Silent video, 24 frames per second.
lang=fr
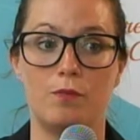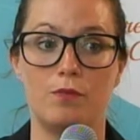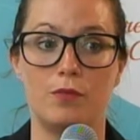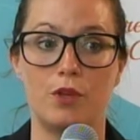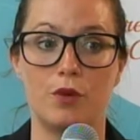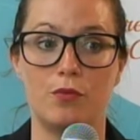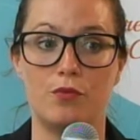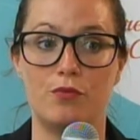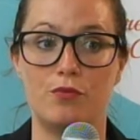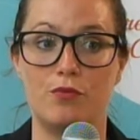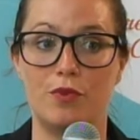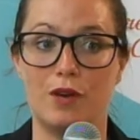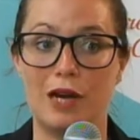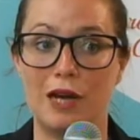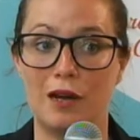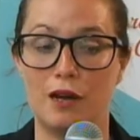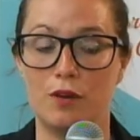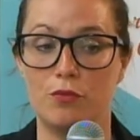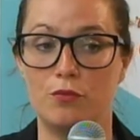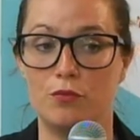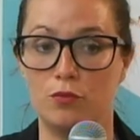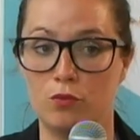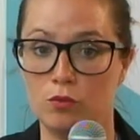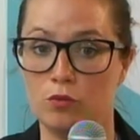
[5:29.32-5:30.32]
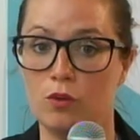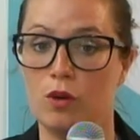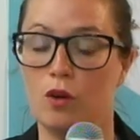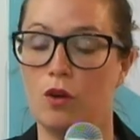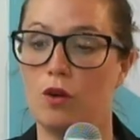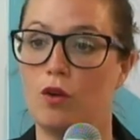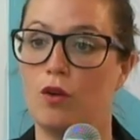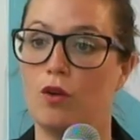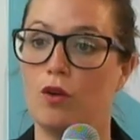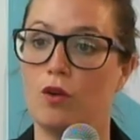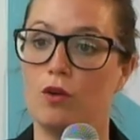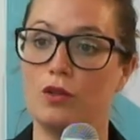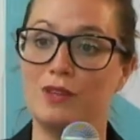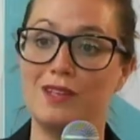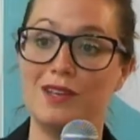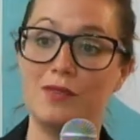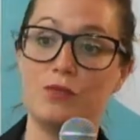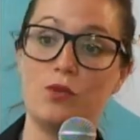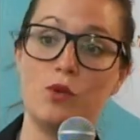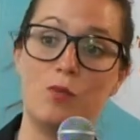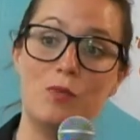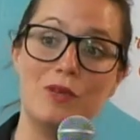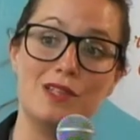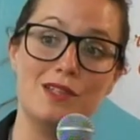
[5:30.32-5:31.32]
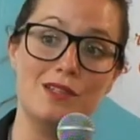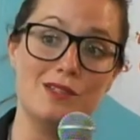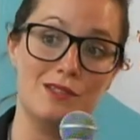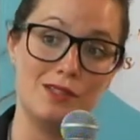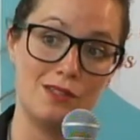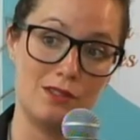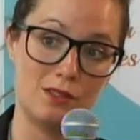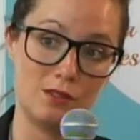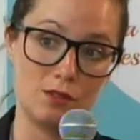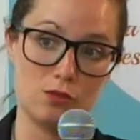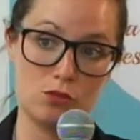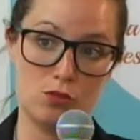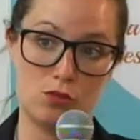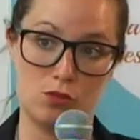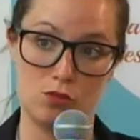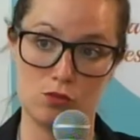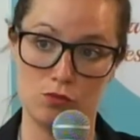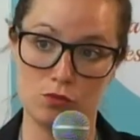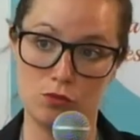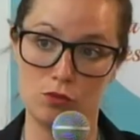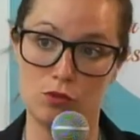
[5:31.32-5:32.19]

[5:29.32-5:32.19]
vont développer des extensions